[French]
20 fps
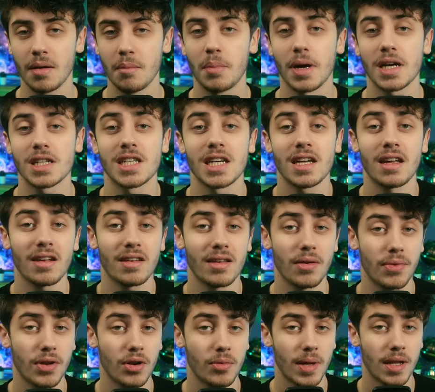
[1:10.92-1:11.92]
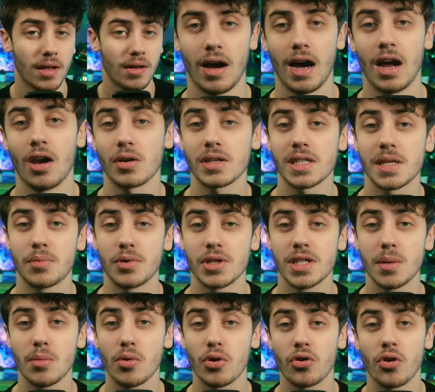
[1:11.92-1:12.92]
par chacun de ces phénomènes. Alors c'est
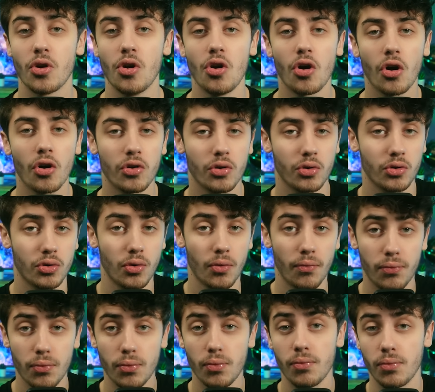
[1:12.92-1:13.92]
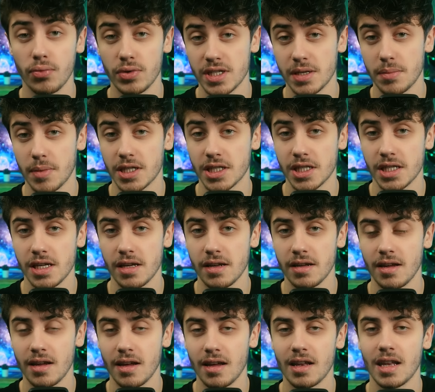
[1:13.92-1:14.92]
possible que l'ordre que vous vous imaginiez
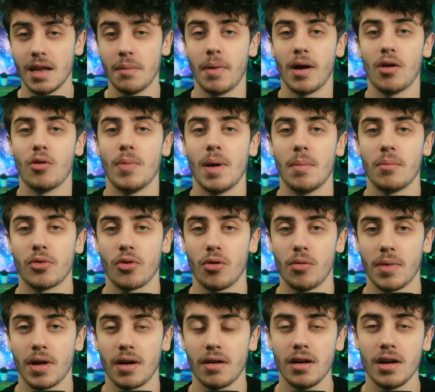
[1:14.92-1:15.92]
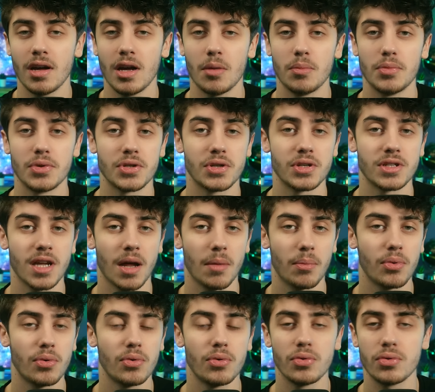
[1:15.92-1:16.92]
n'est pas le même que le mien, puisque c'est un
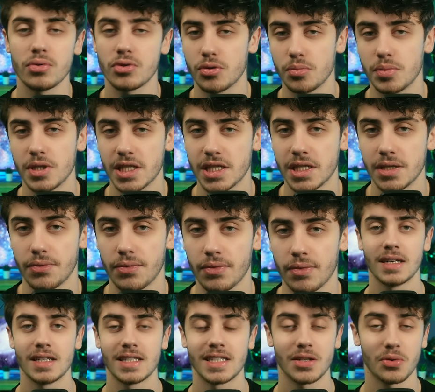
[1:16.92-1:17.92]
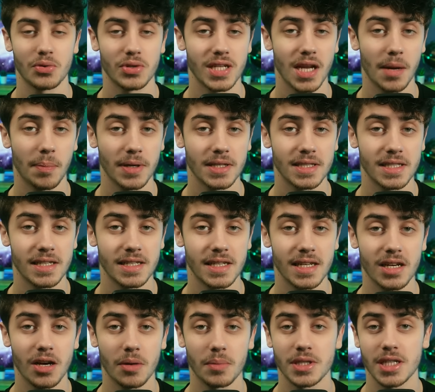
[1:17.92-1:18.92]
peu subjectif. Je tiens aussi à le
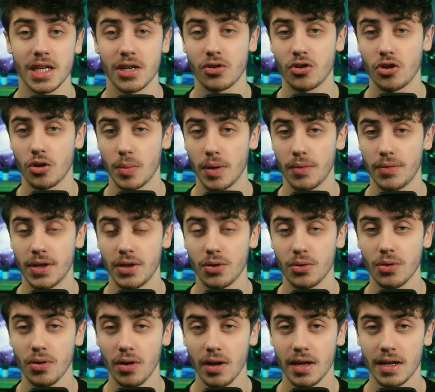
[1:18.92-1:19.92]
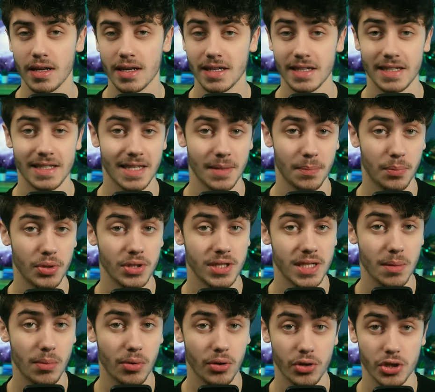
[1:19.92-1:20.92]
préciser, comme chacune de mes vidéos, c'est
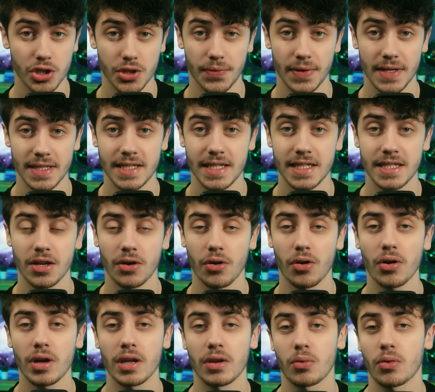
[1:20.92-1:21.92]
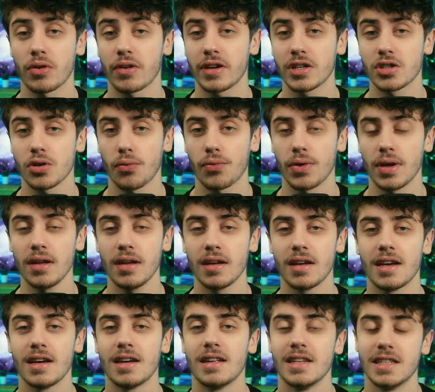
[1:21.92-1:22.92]
possible que je fasse des erreurs et donc si j'en fais,
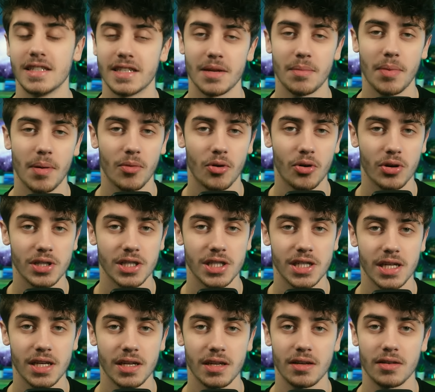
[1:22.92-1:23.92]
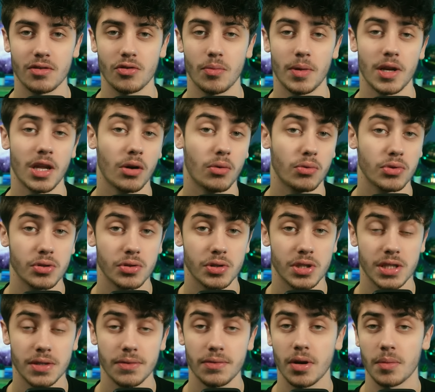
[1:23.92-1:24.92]
N'hésitez pas à me corriger de manière
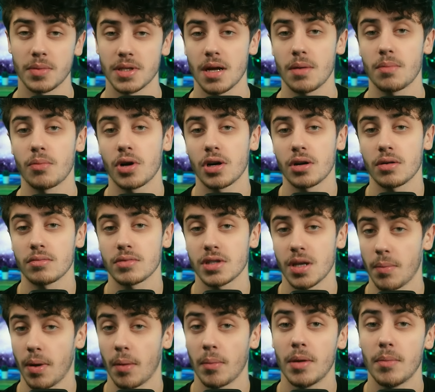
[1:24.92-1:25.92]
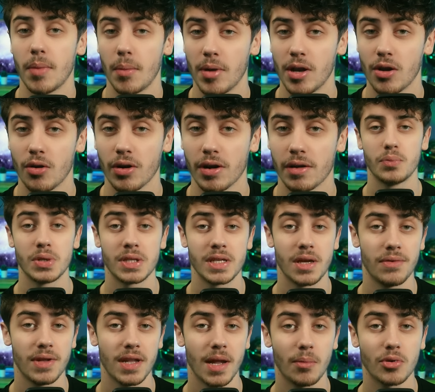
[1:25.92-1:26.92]
constructive, comme ça, moi, ça me permet de m'améliorer.
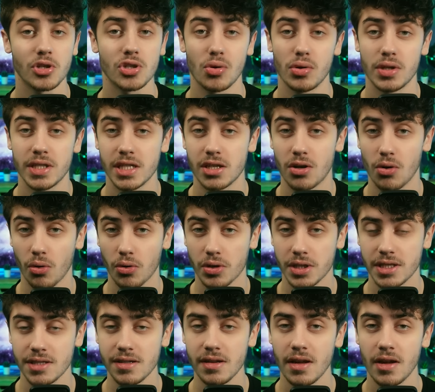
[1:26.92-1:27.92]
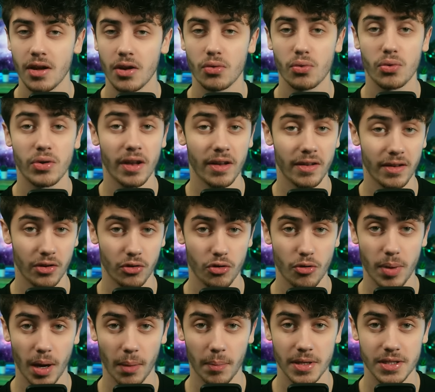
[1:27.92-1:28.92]
Puisqu'évidemment, je le dis et je le redis, tout ça, c'est que
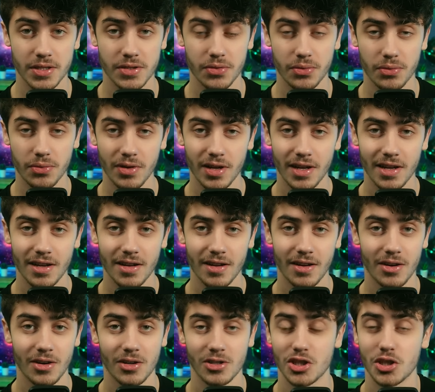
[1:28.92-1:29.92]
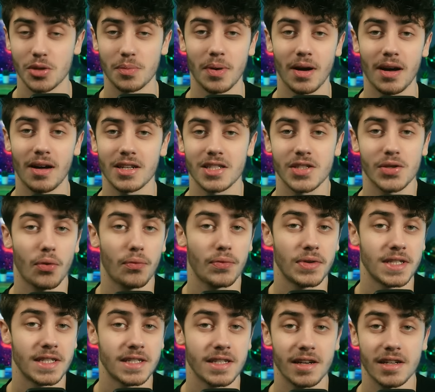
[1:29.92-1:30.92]
par passion. Je euh, je suis pas
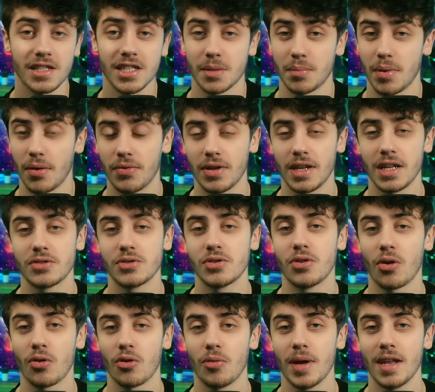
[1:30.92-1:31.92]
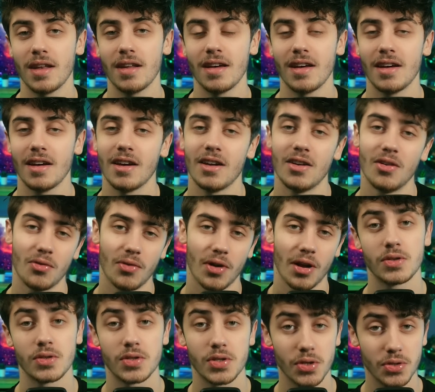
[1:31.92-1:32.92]
astrophysicien, j'ai pas fait d'études dans le domaine. Donc voilà.
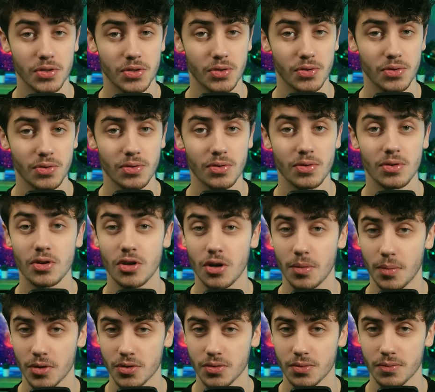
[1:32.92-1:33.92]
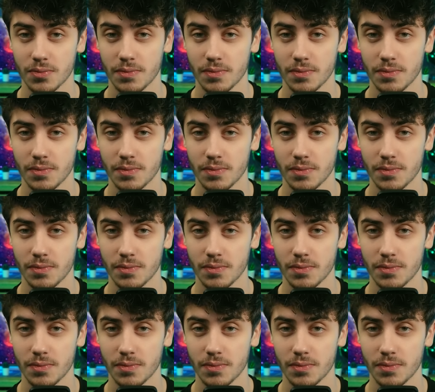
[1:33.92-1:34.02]
Sur ce, commençons.